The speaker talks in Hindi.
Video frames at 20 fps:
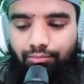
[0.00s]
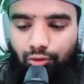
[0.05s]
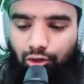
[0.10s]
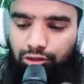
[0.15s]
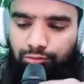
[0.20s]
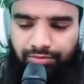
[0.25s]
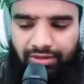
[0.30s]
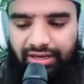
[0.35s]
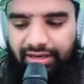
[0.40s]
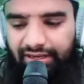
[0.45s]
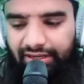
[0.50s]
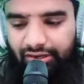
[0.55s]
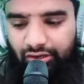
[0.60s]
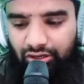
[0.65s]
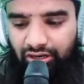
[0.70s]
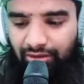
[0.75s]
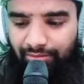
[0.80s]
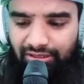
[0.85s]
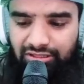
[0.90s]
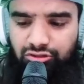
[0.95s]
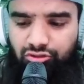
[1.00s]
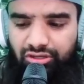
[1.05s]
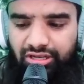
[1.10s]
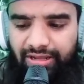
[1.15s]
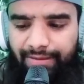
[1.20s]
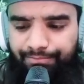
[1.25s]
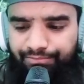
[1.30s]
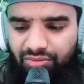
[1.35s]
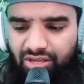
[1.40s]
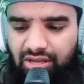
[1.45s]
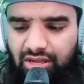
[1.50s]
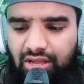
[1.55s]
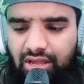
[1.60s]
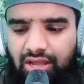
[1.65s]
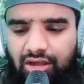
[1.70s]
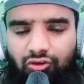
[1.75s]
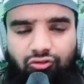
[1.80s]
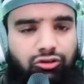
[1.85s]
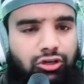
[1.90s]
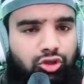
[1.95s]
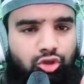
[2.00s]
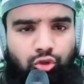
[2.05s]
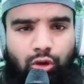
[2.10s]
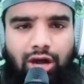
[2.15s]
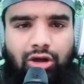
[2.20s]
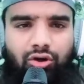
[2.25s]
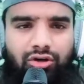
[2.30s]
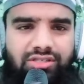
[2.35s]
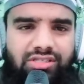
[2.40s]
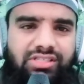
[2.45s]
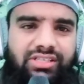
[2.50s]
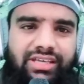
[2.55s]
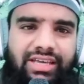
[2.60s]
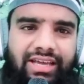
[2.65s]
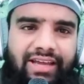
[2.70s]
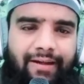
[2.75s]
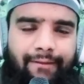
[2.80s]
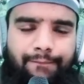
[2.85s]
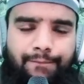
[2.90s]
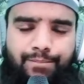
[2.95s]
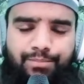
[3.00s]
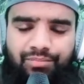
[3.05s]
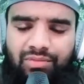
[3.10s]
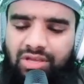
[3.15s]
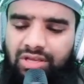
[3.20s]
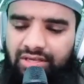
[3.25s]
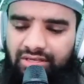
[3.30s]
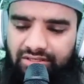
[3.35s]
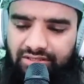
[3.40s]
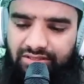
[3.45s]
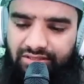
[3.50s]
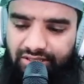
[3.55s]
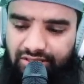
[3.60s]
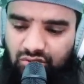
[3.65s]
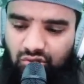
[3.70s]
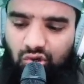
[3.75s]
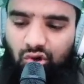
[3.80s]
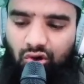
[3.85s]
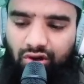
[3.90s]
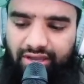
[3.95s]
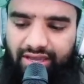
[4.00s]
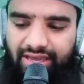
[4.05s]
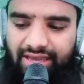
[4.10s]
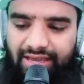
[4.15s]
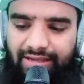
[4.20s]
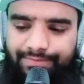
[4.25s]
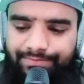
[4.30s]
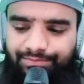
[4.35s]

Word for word: बहुत प्यारा है और अमल सुने वो दुआ कौन सी है जिसको के